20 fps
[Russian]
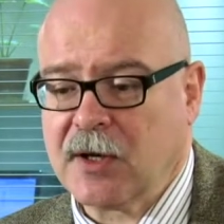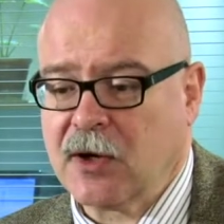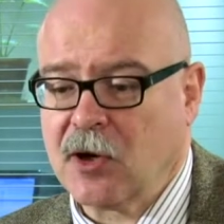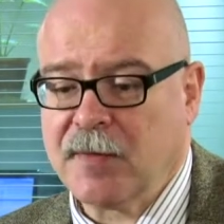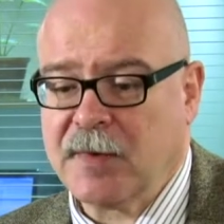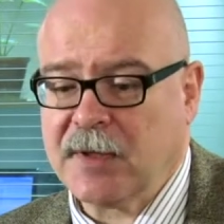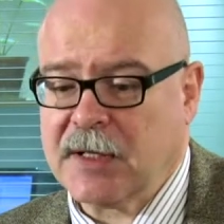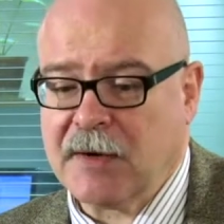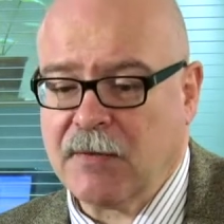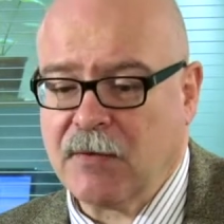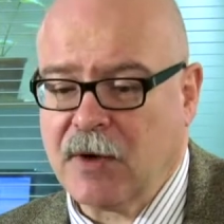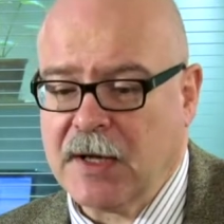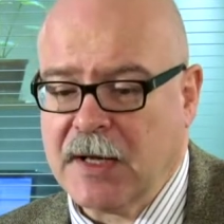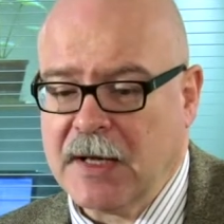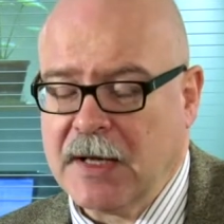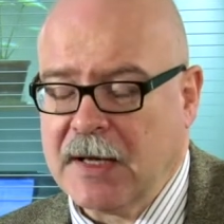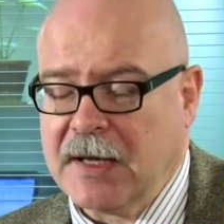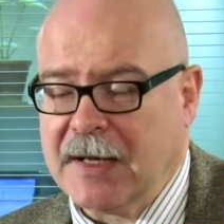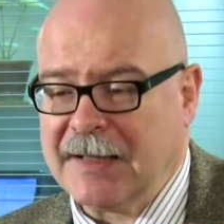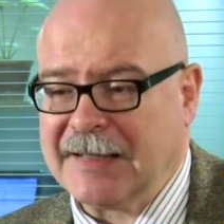Кроме того,
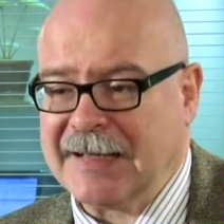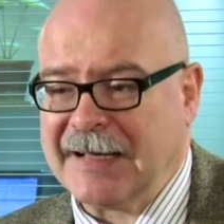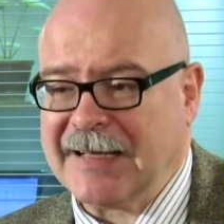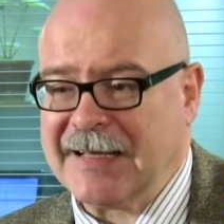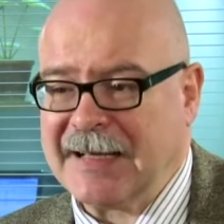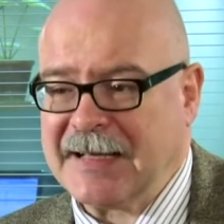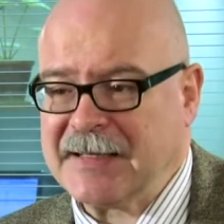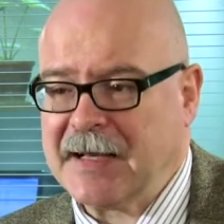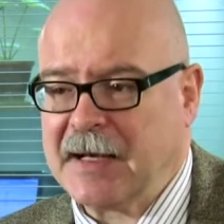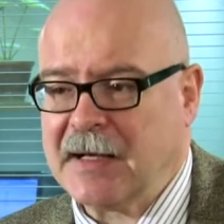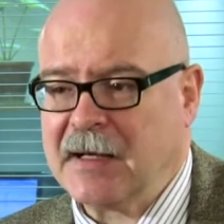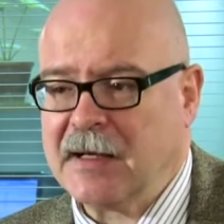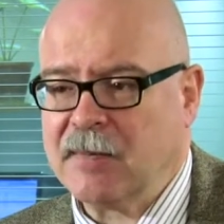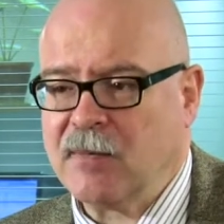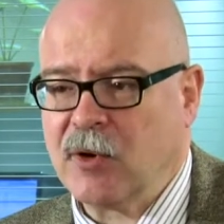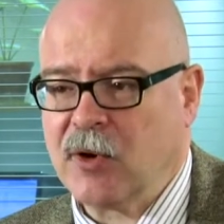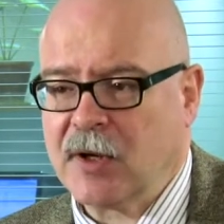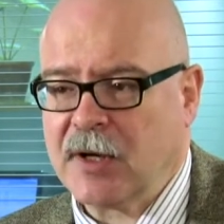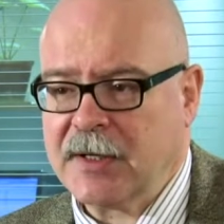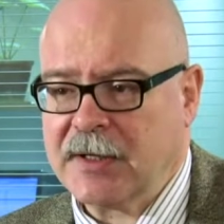это колоссальная
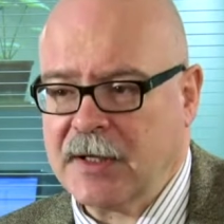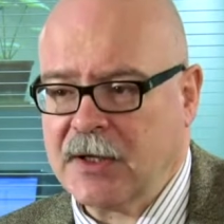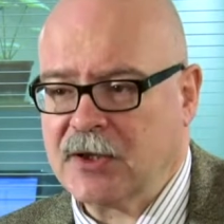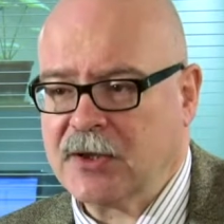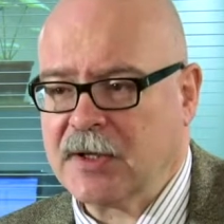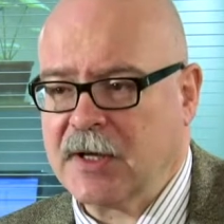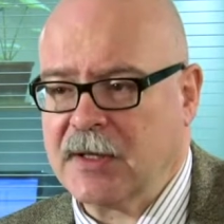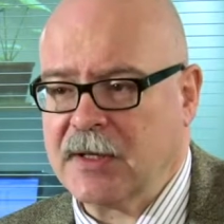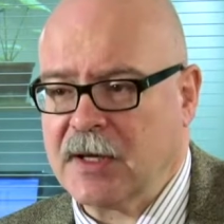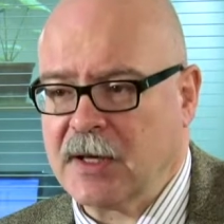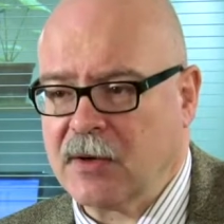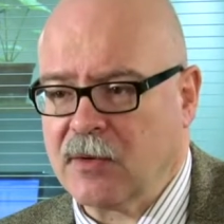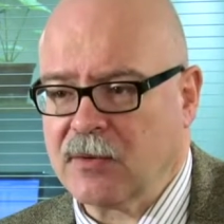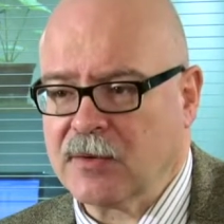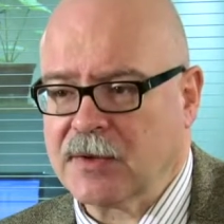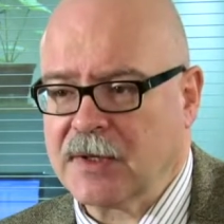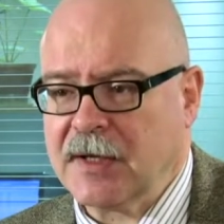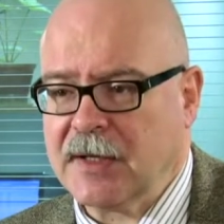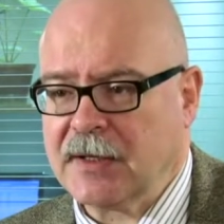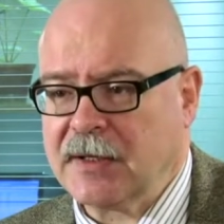бюрократическая
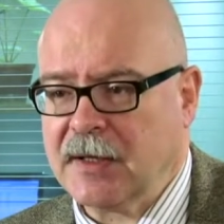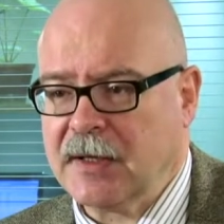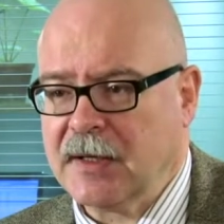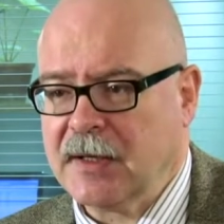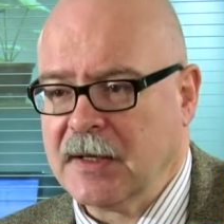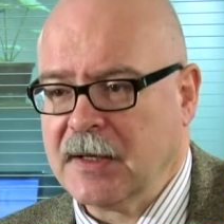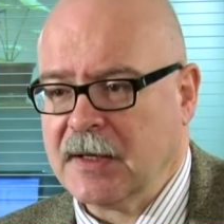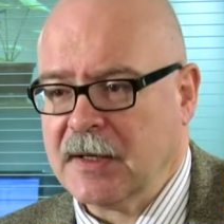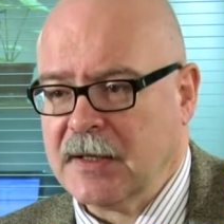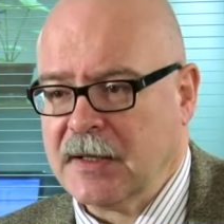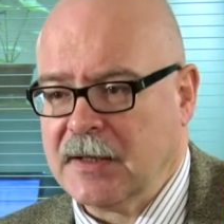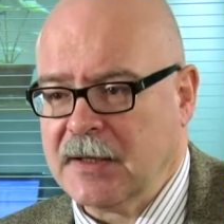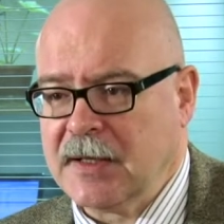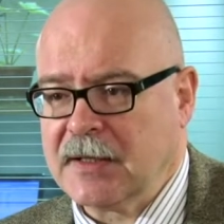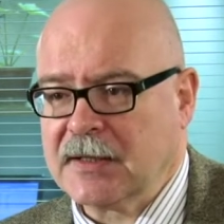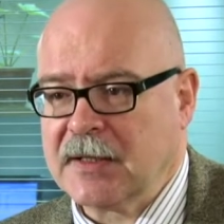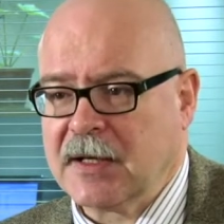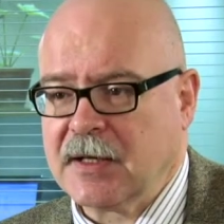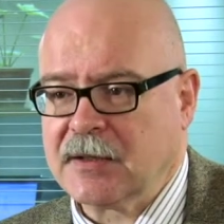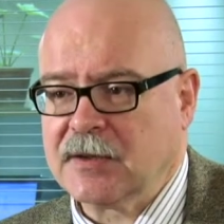нагрузка. Это
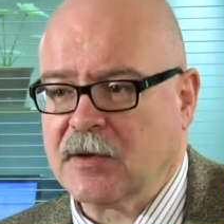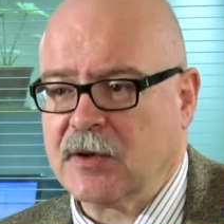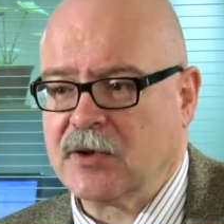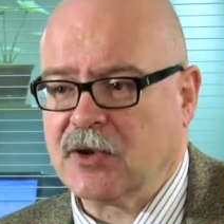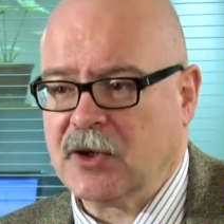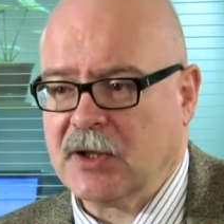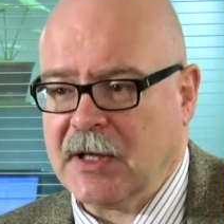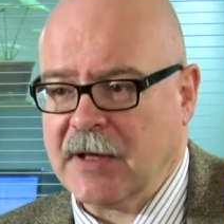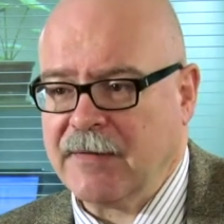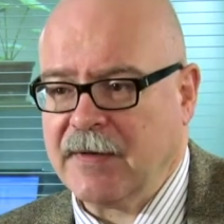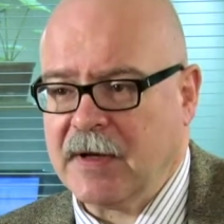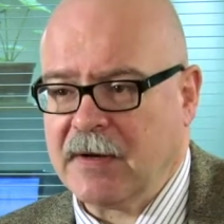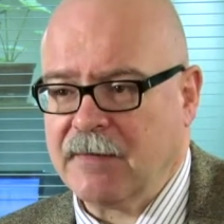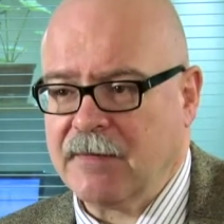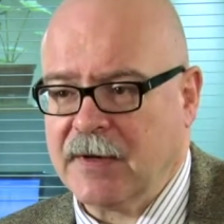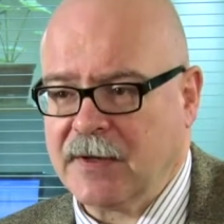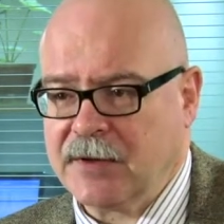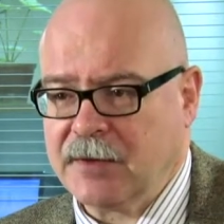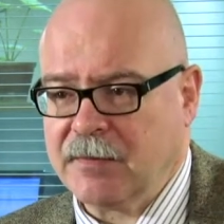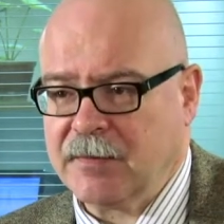несколько сот человек в
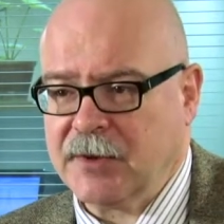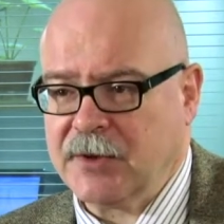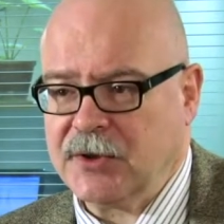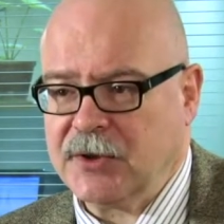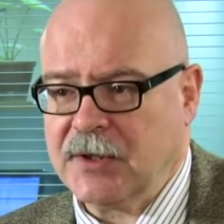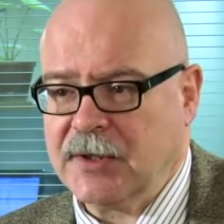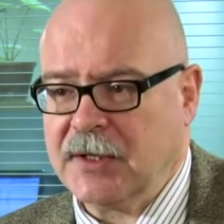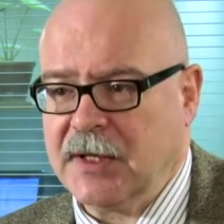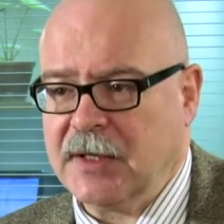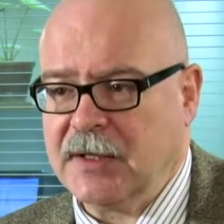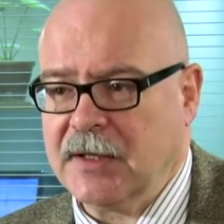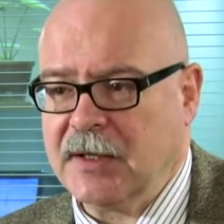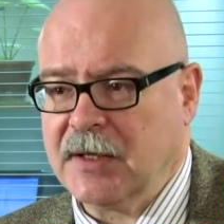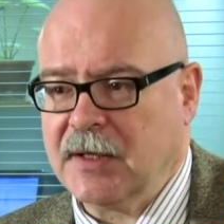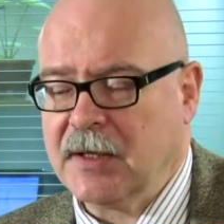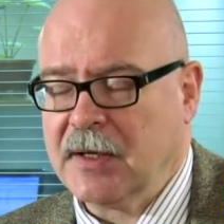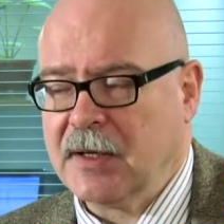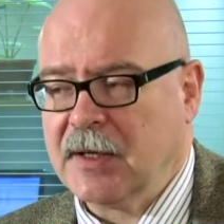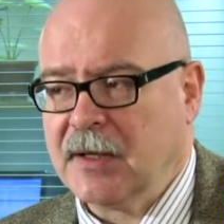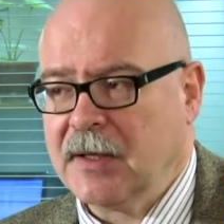вашем
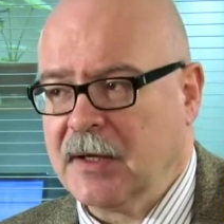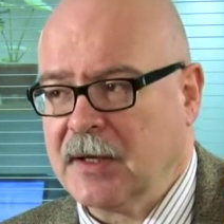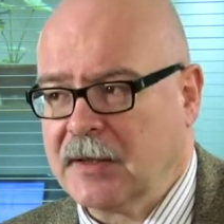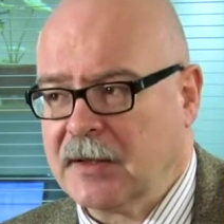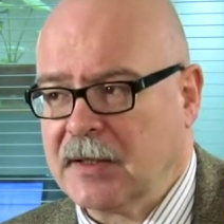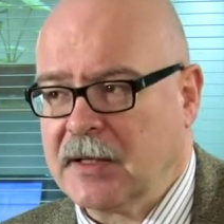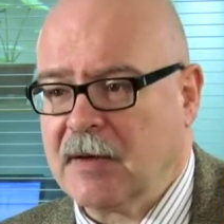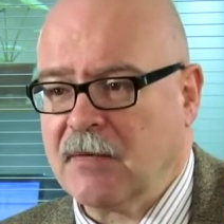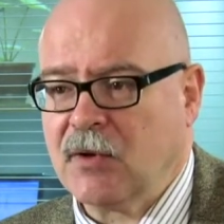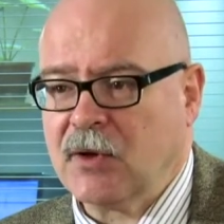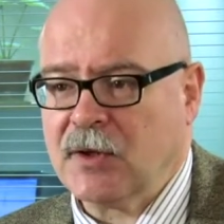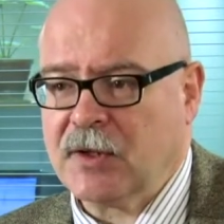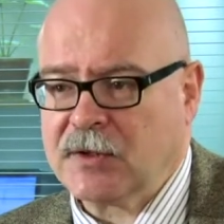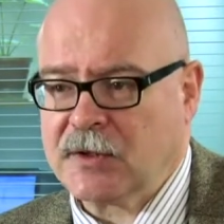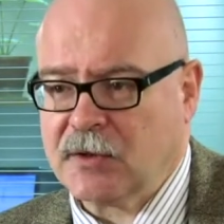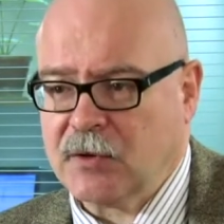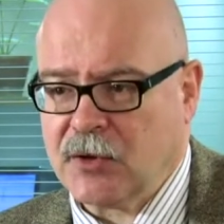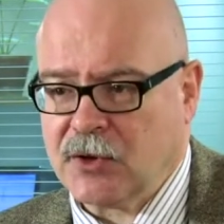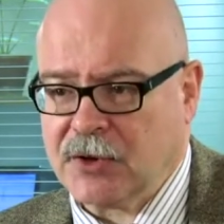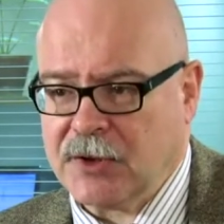подчинении. Это довольно
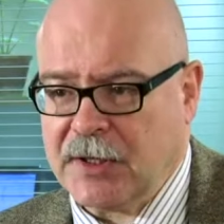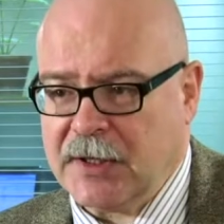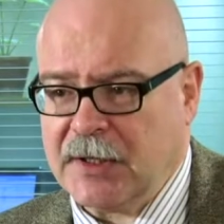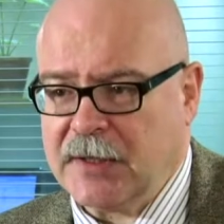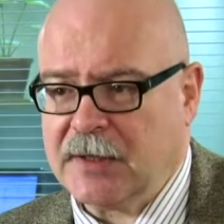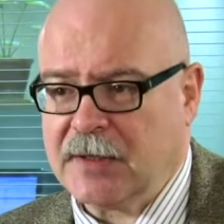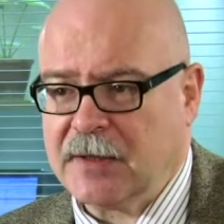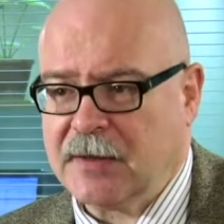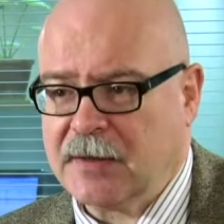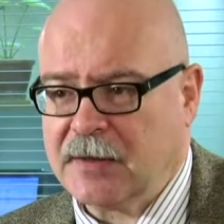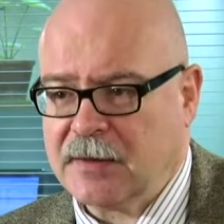сложная